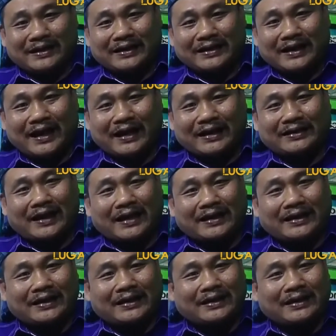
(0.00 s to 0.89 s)
Dan
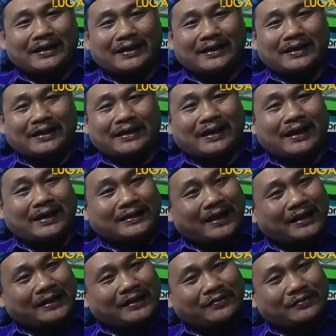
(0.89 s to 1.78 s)
saat ini yang
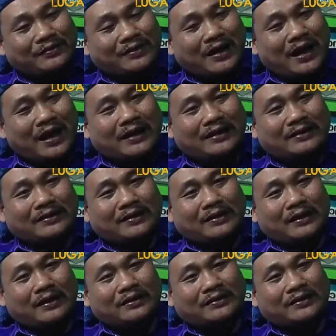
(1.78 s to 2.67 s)
tadi juga
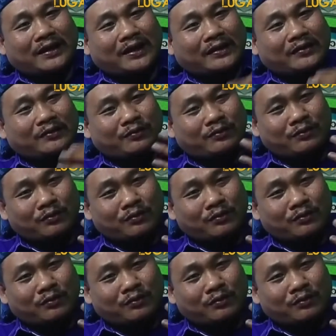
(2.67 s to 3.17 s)
salah salah satu